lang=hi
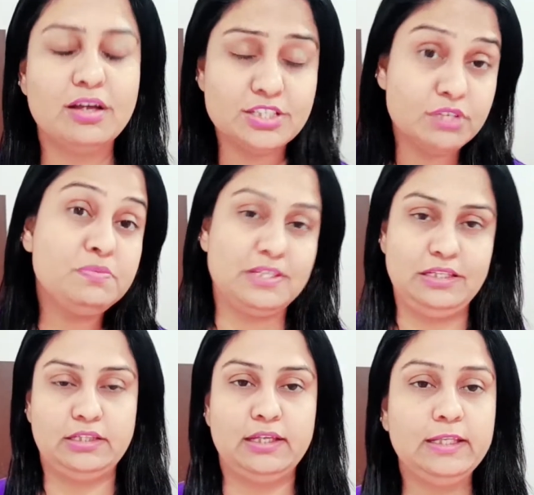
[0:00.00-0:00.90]
अजीब से
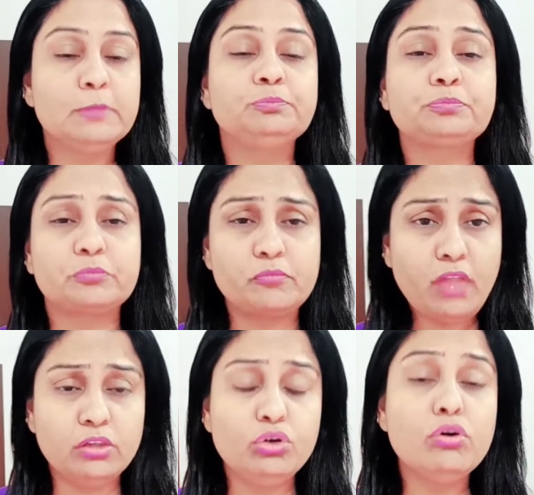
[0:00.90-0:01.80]
दिखते हैं ठीक
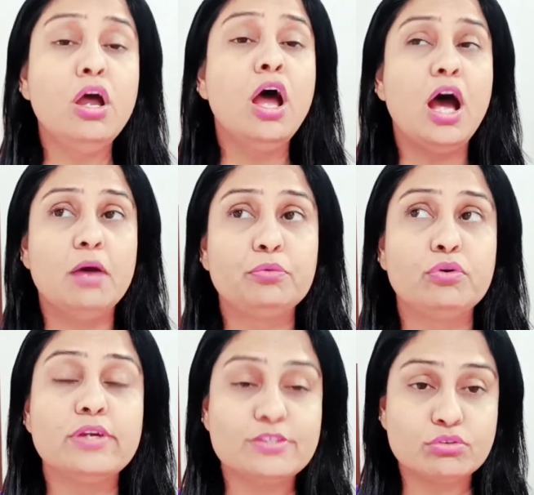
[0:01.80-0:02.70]
है तो
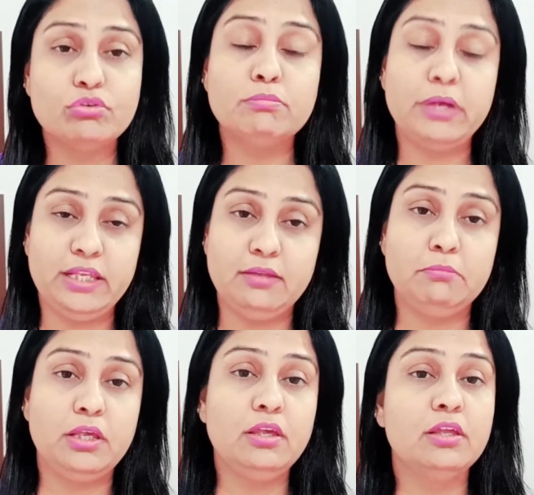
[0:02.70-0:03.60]
आपको इसको महीने
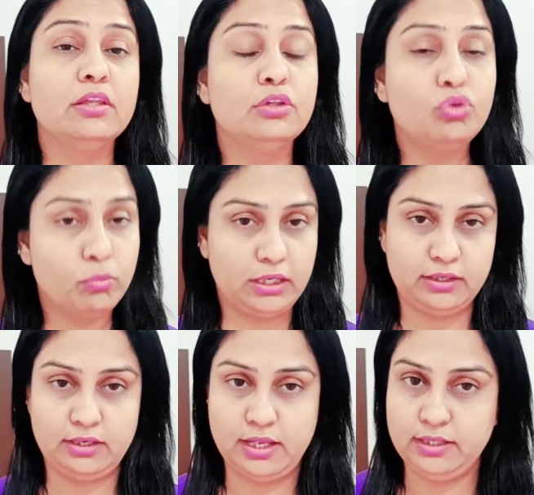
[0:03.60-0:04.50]
में दो बार
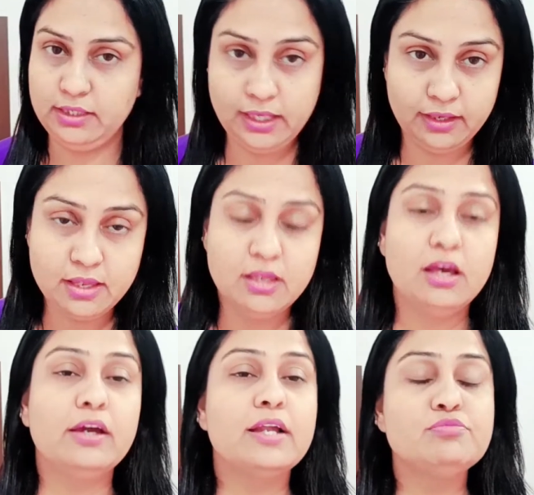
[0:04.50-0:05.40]
करना है ठीक है
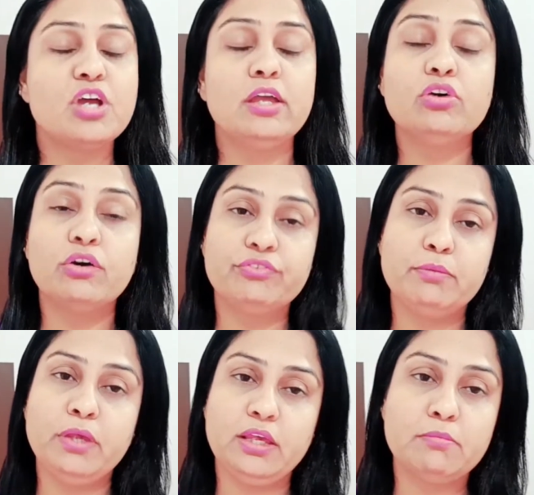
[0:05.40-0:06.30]
अगर आप चाहें तो हफ्ते
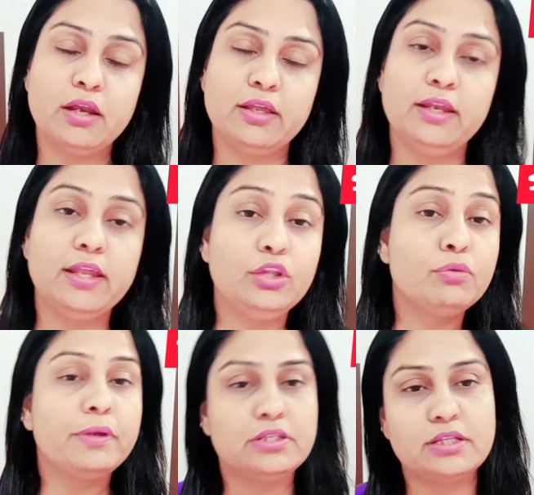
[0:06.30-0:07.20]
में एक बार करें नहीं तो
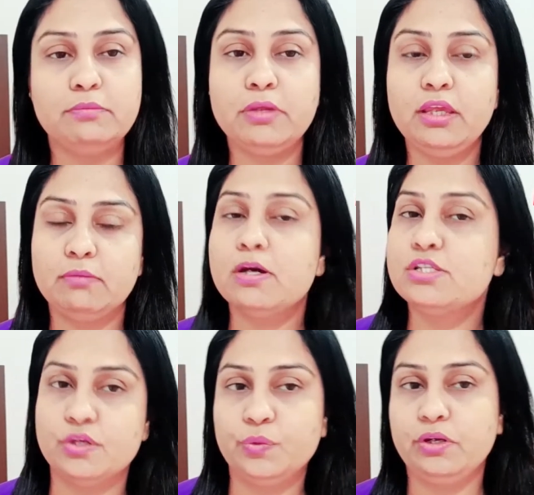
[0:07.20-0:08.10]
पंद्रह दिन में एक बार
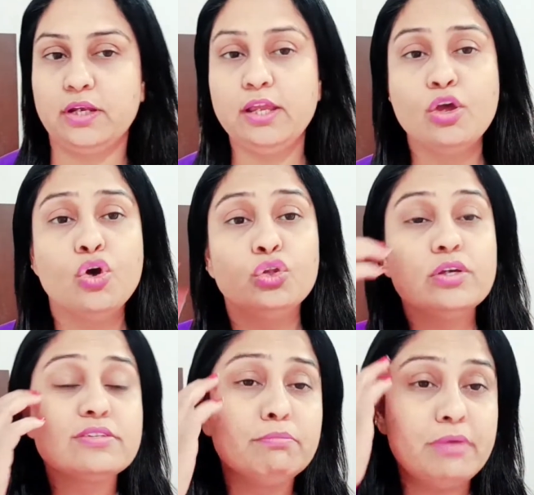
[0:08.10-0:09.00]
ज़रूर करें तो
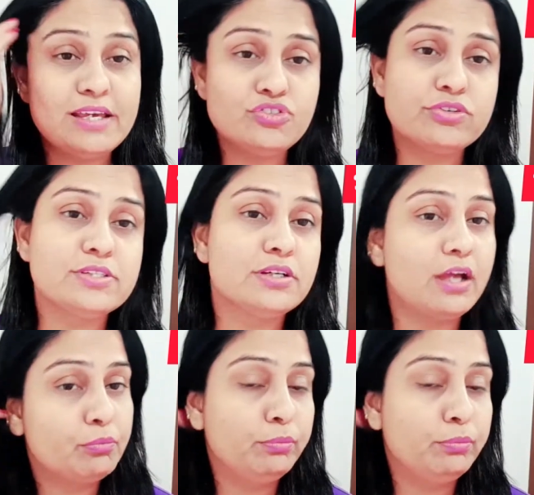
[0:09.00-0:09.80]
इसके बेस्ट रिजल्ट आपको